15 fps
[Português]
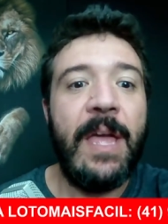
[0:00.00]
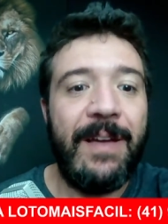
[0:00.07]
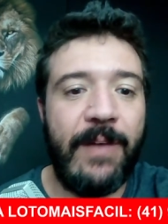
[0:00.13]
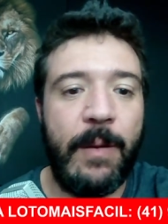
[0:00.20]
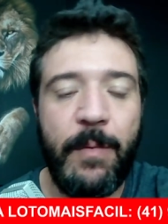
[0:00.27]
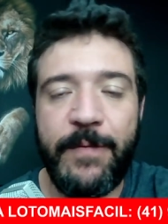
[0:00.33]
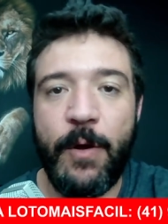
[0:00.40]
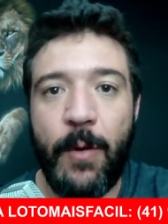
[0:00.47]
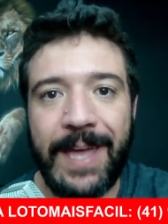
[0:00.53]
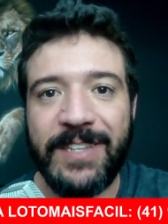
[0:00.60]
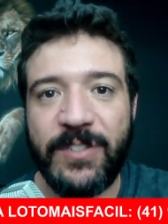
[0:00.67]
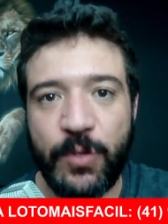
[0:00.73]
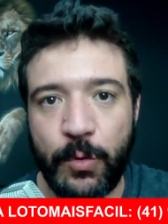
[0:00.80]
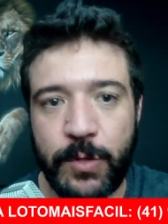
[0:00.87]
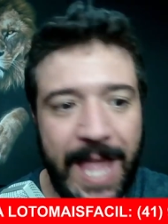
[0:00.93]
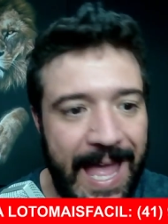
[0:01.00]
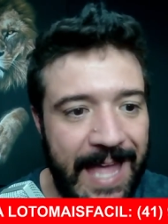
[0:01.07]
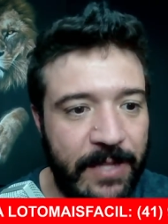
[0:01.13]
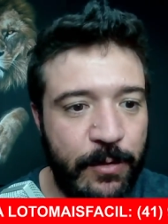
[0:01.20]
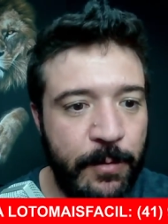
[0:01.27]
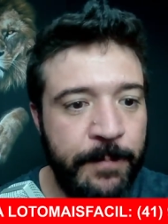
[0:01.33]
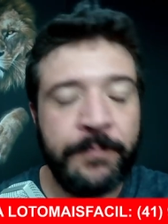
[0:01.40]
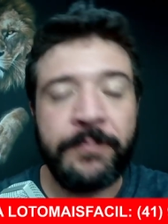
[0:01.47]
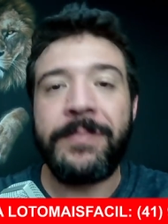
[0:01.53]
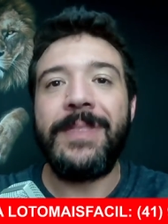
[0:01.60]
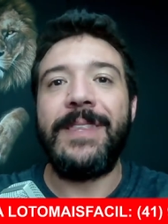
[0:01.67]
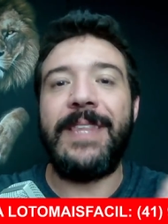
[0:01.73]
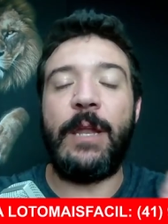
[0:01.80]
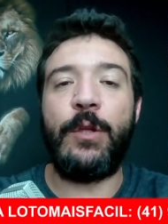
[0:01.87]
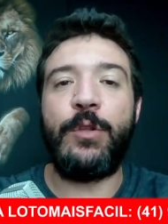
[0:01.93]
Vamos ver o resultado
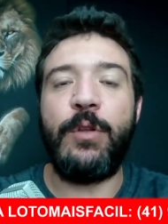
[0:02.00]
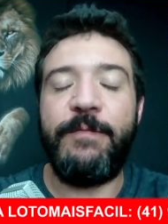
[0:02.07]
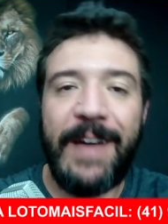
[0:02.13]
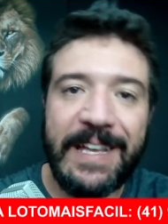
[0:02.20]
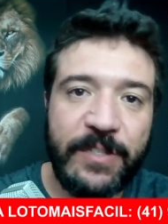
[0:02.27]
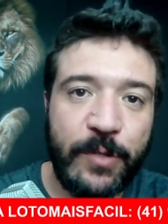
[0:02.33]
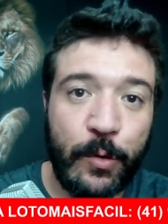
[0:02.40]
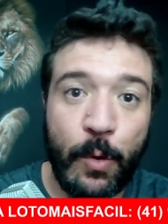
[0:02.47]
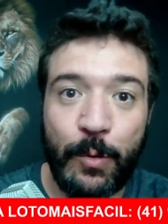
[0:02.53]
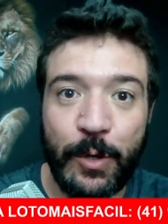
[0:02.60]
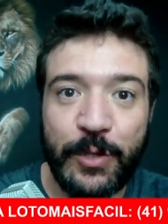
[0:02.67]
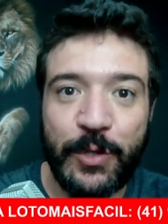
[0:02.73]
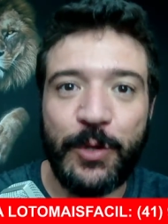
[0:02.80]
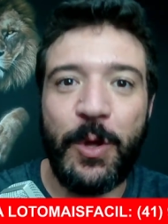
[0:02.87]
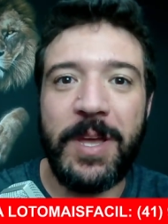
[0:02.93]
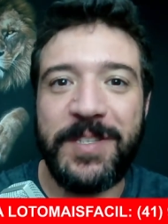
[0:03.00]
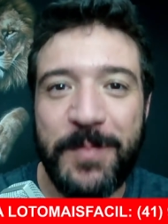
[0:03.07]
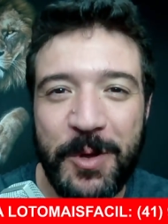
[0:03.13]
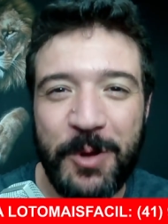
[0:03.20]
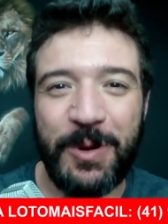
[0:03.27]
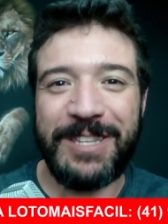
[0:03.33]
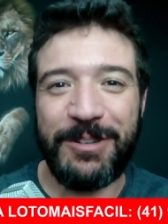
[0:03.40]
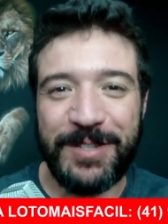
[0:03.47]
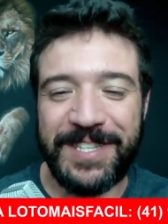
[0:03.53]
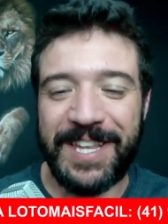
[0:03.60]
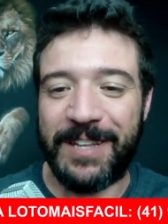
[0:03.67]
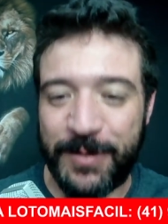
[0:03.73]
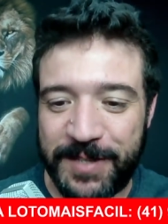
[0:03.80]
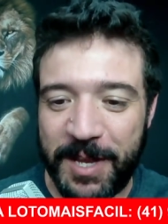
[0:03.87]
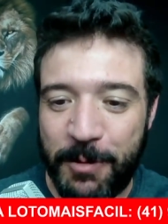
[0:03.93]
da Lotofácil concurso
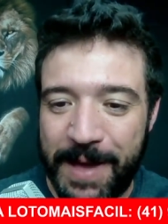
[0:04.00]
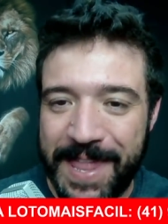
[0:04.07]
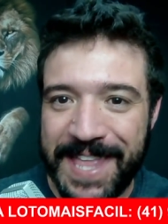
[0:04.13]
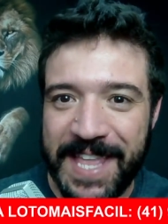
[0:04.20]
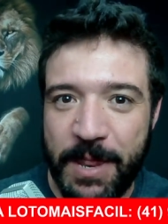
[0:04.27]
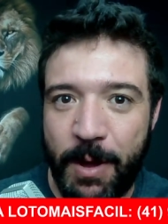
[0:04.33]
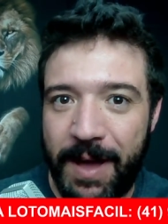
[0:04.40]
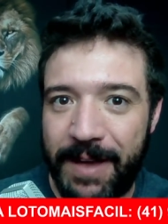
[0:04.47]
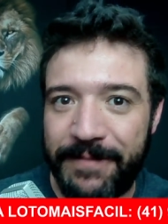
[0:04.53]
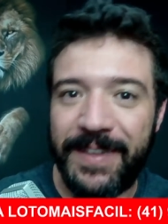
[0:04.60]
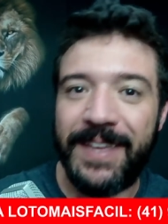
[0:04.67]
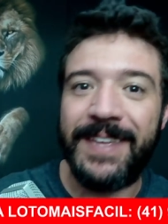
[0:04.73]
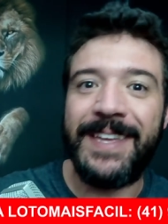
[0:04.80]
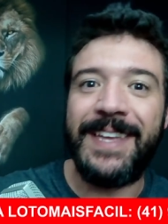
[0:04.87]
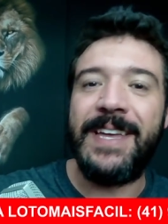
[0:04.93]
2449.